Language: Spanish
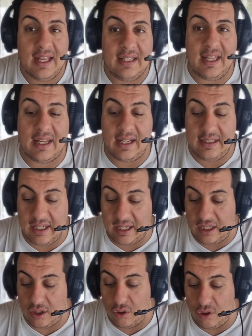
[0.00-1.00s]
de que el
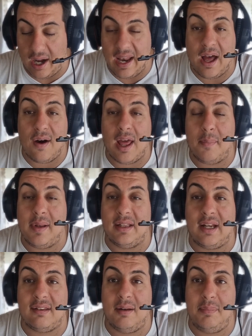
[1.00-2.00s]
técnico a la hora de
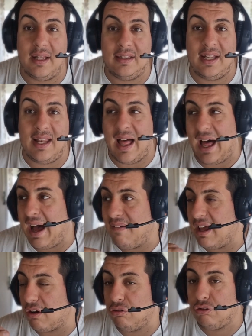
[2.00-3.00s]
plantarse el plantel
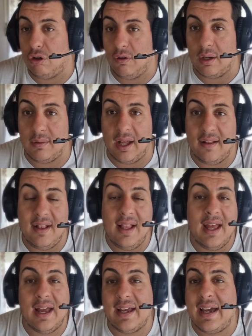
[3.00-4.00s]
habla con soberbia.
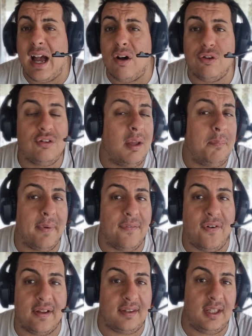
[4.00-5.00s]
Gago siempre
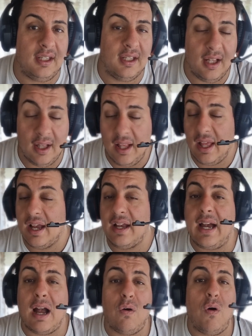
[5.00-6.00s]
fue así.
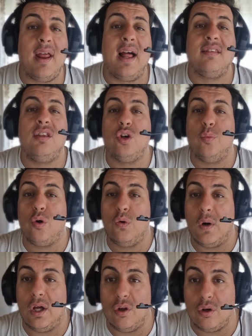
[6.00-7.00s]
Gago era así como
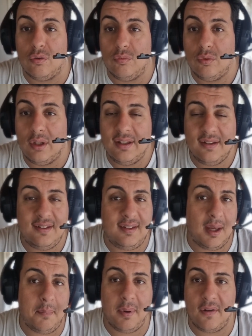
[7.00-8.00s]
jugador.
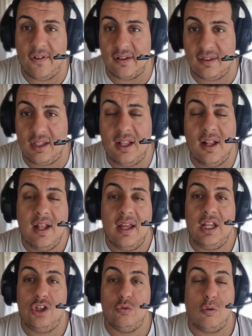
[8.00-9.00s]
Siempre fue así
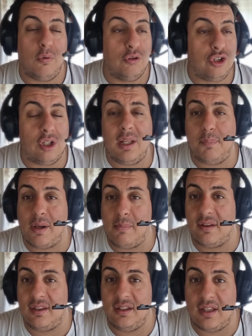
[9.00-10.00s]
y tuvo un montón de
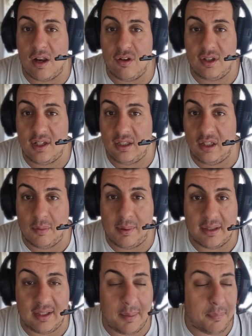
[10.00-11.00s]
problemas internos en distintos
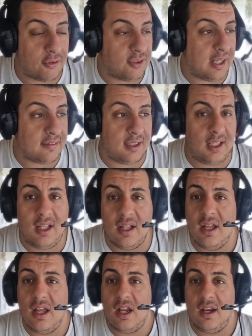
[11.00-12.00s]
planteles por ser así.
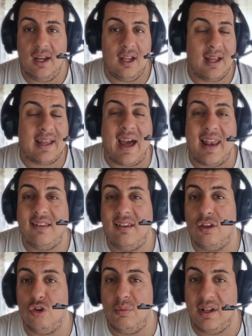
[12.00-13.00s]
Eh, carece
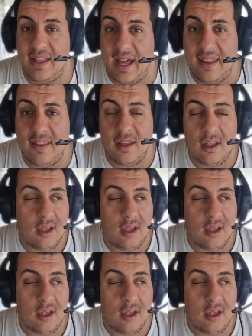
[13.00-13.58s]
de humildad,